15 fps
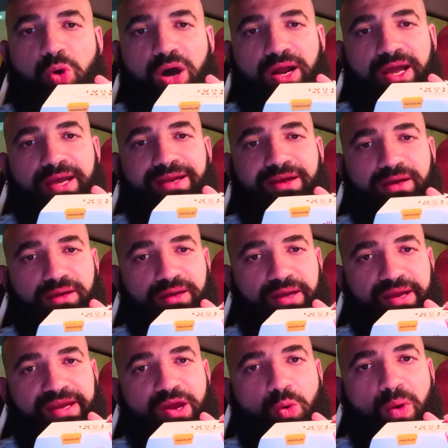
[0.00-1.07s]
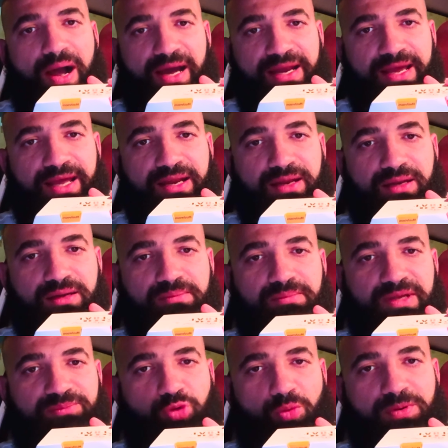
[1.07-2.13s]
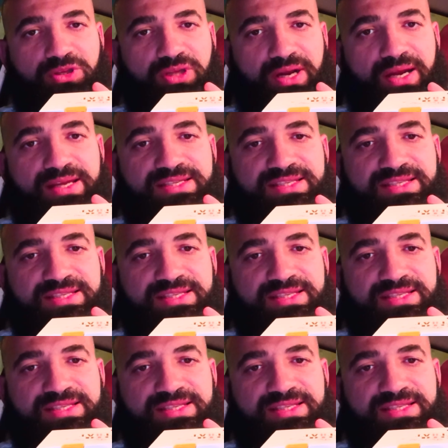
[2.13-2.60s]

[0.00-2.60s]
طيب ورا هنا ان هو حلال مذبوح بالطريقه